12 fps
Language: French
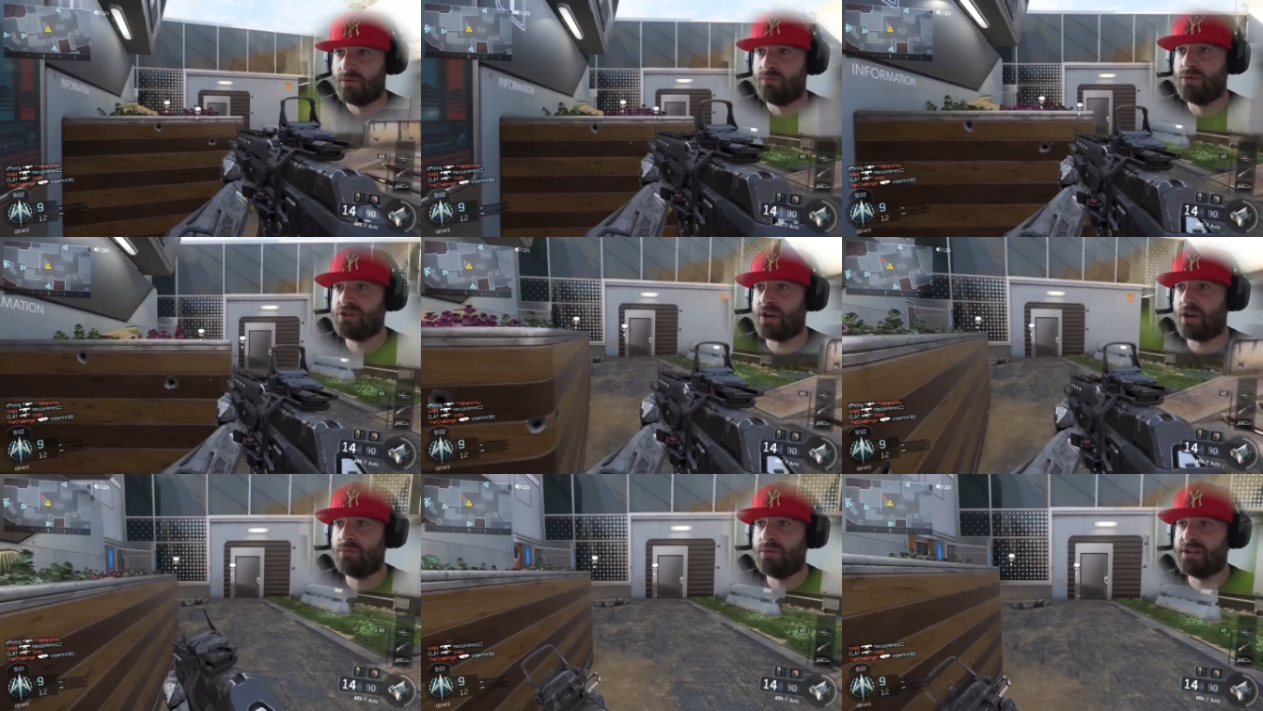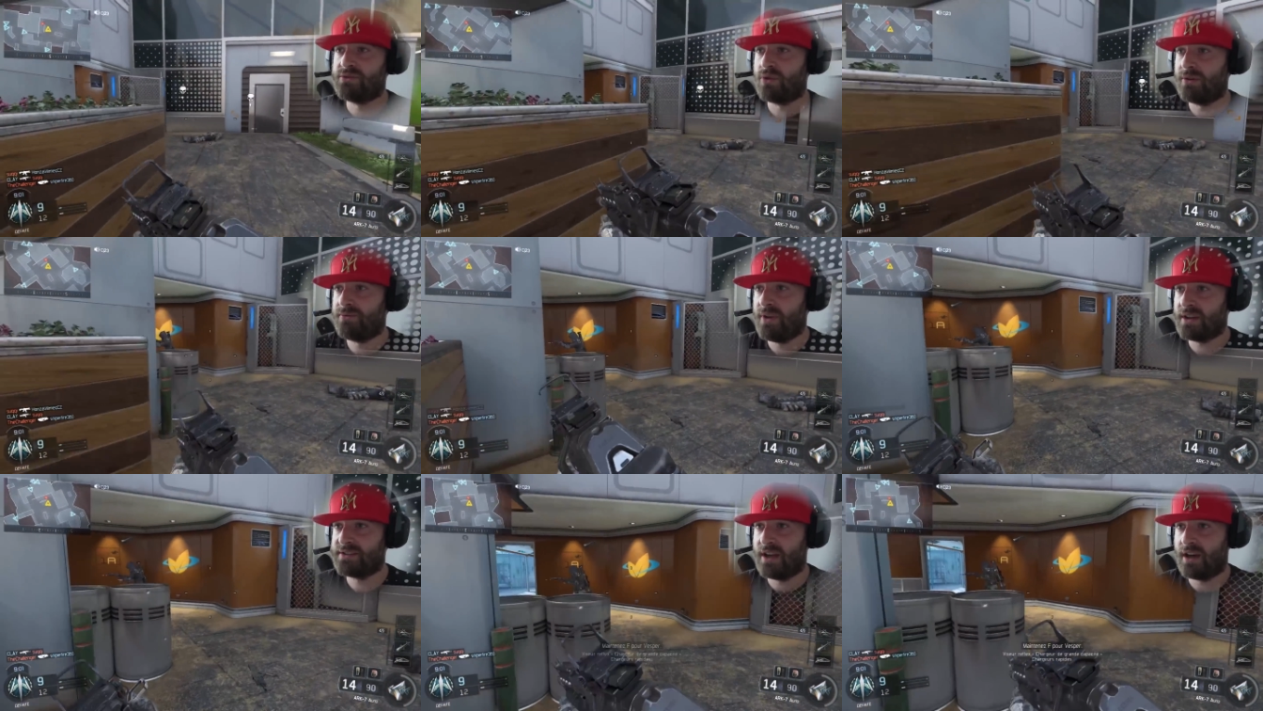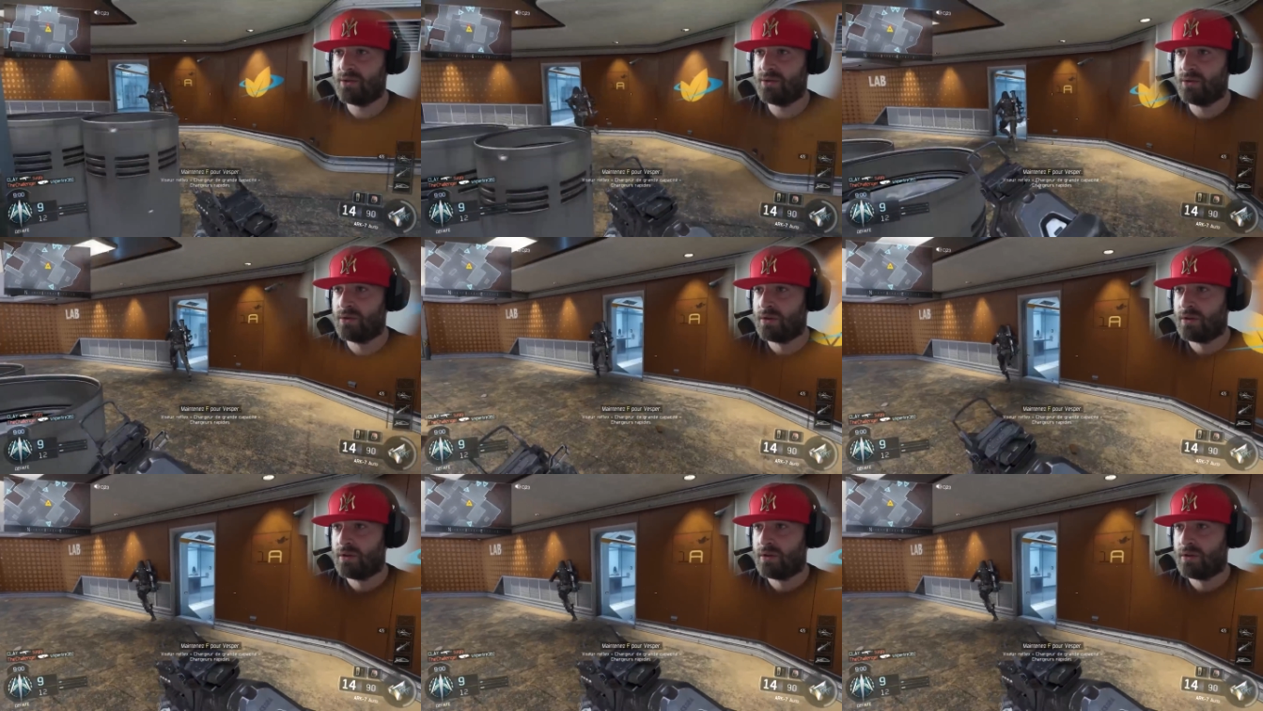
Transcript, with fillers: Mais sérieux, mais laisse-toi faire, sérieux.